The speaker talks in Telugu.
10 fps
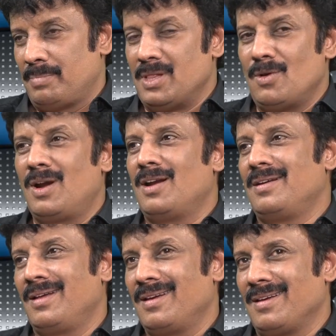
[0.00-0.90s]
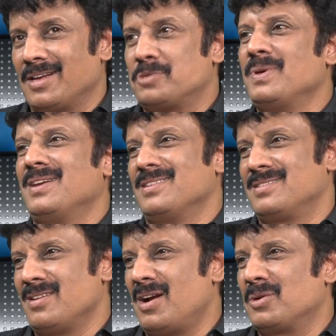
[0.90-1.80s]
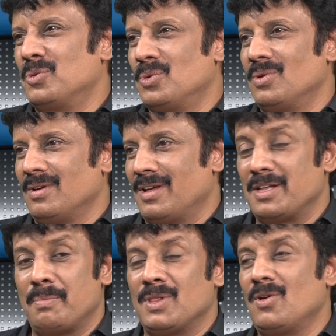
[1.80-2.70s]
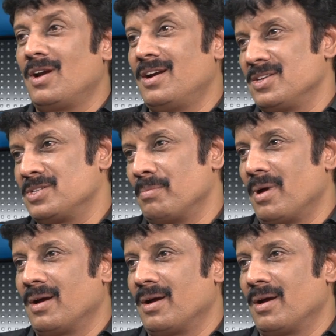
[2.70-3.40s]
పెద్దవాళ్ళు అంటే ఎక్స్పీరియన్స్ నాట్ గూగుల్ అందుకే పెద్దవాళ్ళు అంటే ఇష్టం